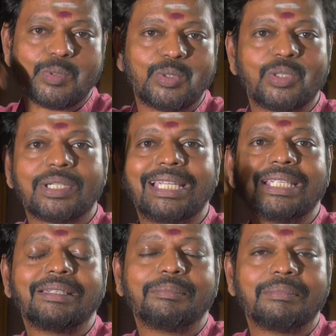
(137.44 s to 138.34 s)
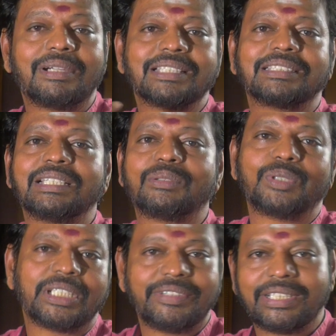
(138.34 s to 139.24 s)
முன்னோர்களை மனசை
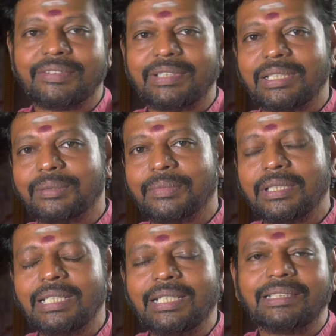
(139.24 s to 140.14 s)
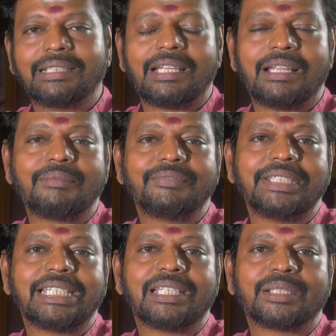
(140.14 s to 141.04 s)
குளிர வைக்க வேண்டும் இதெல்லாம்
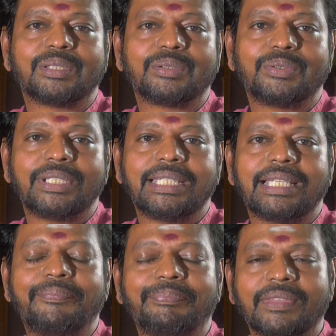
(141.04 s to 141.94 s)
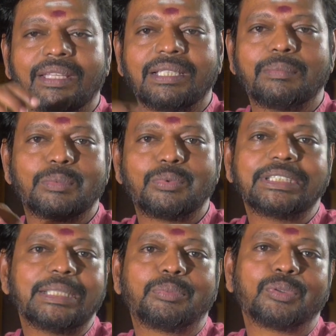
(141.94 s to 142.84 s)
வீட்டில் இருக்கக்கூடிய நம்ம
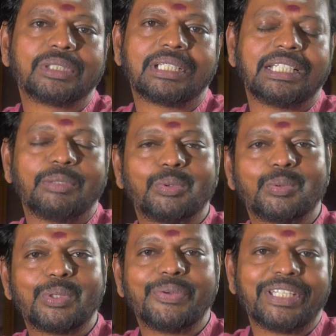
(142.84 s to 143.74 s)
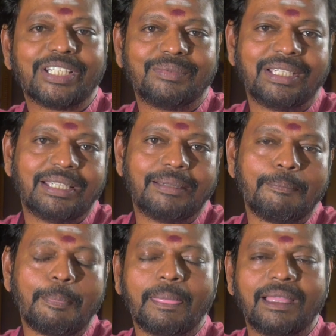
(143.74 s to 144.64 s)
பூஜை பொருட்கள் இவ்வளவோ வைக்கிறோம் இல்லையா
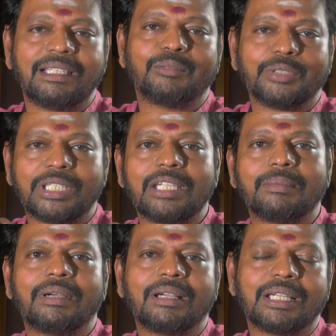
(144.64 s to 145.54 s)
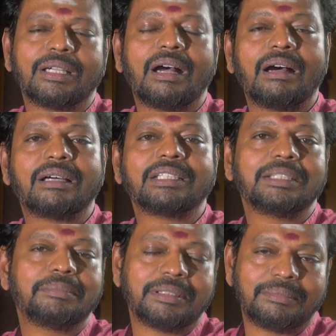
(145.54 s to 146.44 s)
அதில் முக்கியமாக
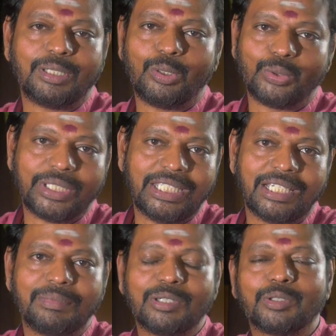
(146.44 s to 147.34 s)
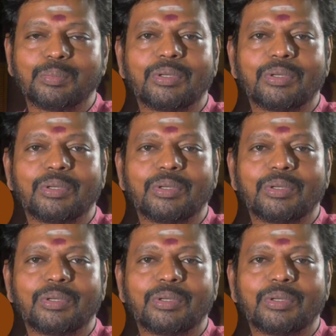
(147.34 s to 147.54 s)
ஆதி பிரம்மலோகி அப்படின்ற ஒரு